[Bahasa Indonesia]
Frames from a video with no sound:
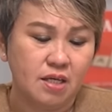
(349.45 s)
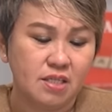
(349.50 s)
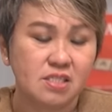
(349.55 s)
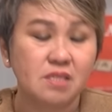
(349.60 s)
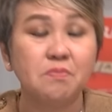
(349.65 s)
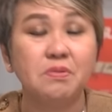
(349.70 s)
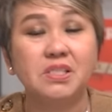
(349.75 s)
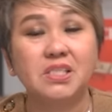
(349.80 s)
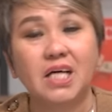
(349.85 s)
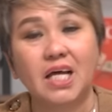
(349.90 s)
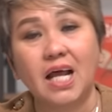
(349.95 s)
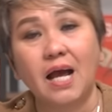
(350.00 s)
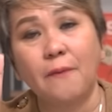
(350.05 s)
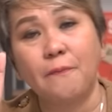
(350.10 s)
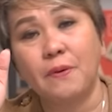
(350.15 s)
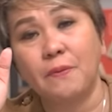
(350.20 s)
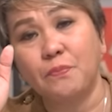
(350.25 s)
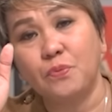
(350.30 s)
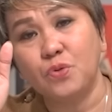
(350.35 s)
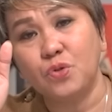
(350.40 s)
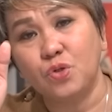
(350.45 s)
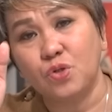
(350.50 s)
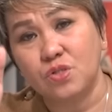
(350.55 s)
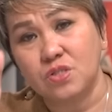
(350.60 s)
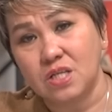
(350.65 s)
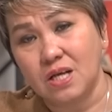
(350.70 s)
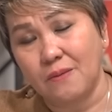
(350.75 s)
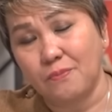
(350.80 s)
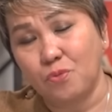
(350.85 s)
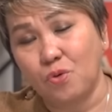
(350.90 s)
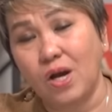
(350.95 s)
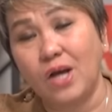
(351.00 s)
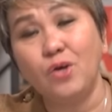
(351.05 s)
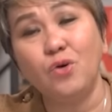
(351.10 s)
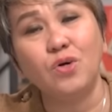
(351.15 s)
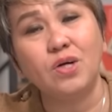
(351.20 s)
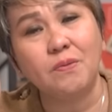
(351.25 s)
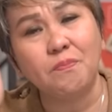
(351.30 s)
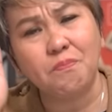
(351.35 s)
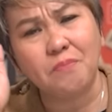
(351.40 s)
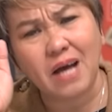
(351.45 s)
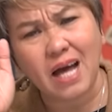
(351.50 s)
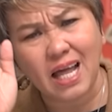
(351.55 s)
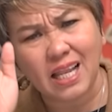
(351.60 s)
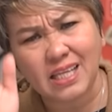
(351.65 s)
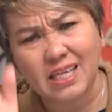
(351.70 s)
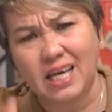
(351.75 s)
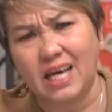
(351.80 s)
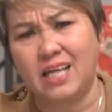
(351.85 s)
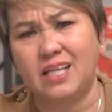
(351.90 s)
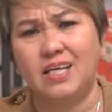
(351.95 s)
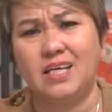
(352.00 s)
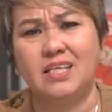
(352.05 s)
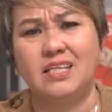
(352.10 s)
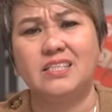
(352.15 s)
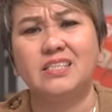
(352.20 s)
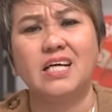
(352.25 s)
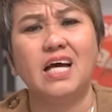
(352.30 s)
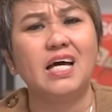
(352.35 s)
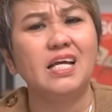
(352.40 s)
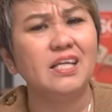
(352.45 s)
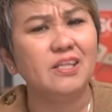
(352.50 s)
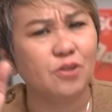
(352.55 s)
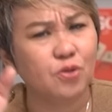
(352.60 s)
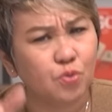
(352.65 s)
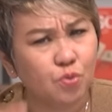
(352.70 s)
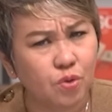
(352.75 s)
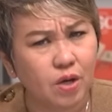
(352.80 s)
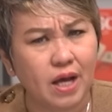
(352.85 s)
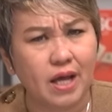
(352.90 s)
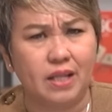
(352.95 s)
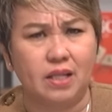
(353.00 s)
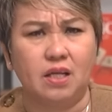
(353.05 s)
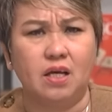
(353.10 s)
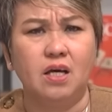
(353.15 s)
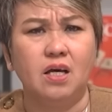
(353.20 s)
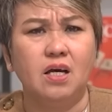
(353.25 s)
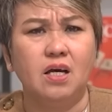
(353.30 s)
Sebesar apapun dosamu, ayo kembali hari ini cari Tuhan.